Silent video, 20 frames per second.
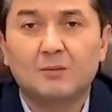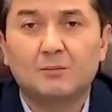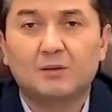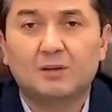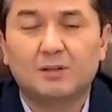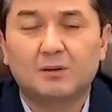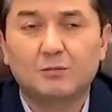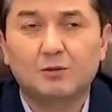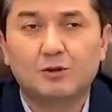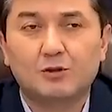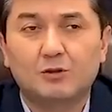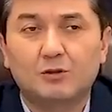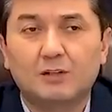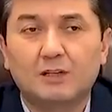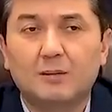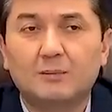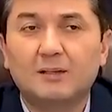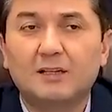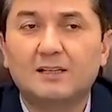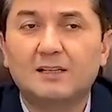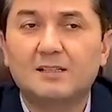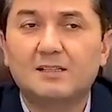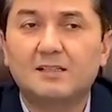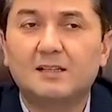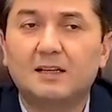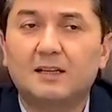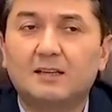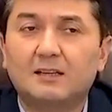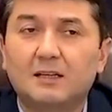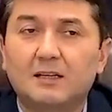Потому что нам надо
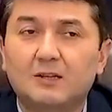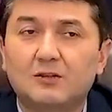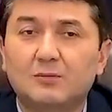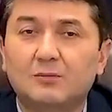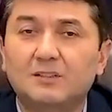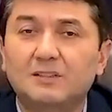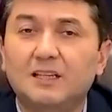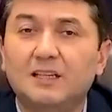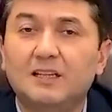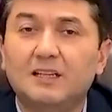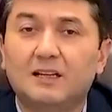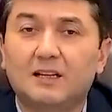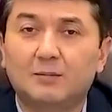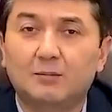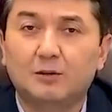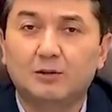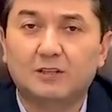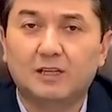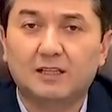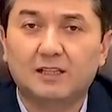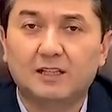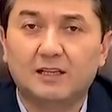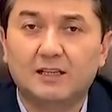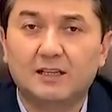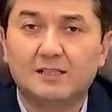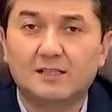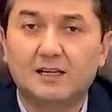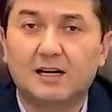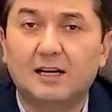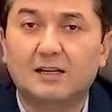сделать так, чтобы деньги работали на
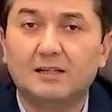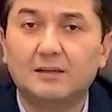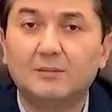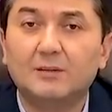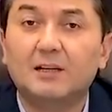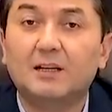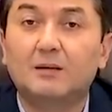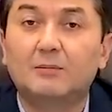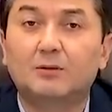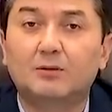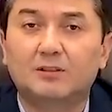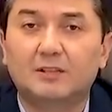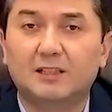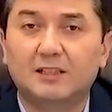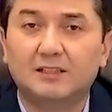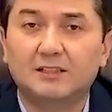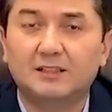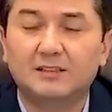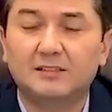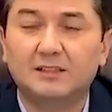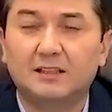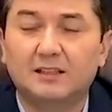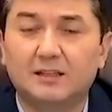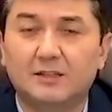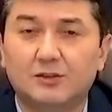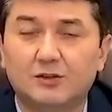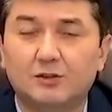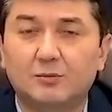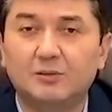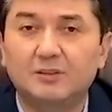нас, а не мы работали на деньги.
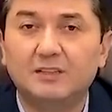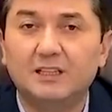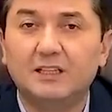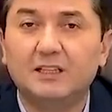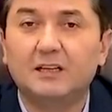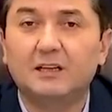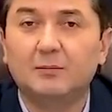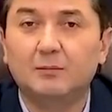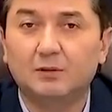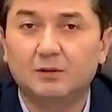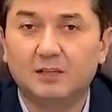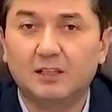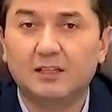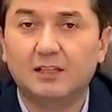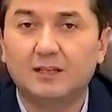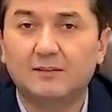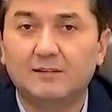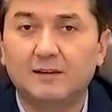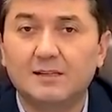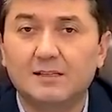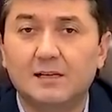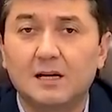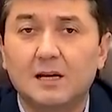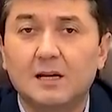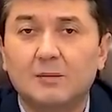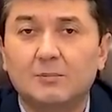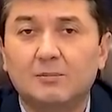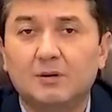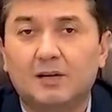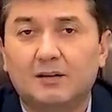Чтобы деньги работали на вас,
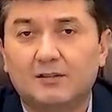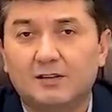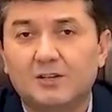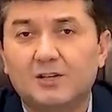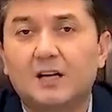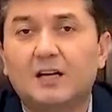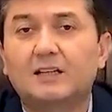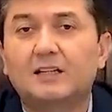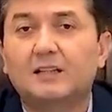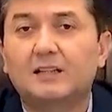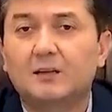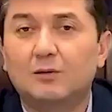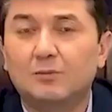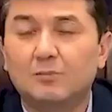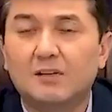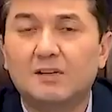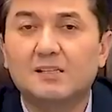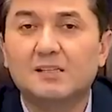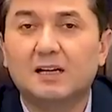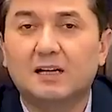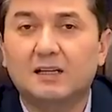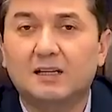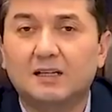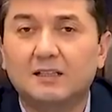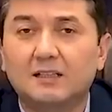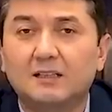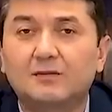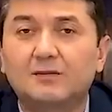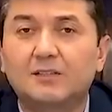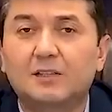первый шаг надо уметь
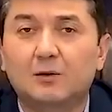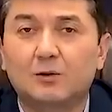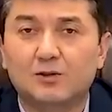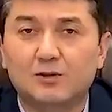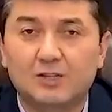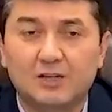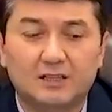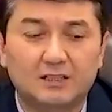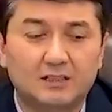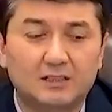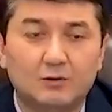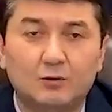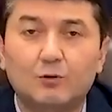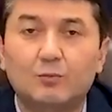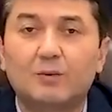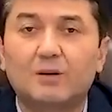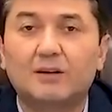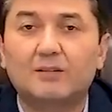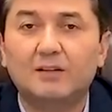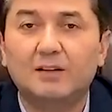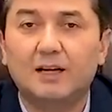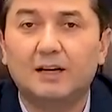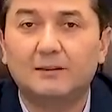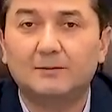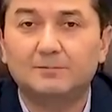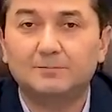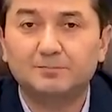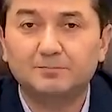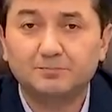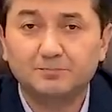сохранить, второй шаг надо управлять.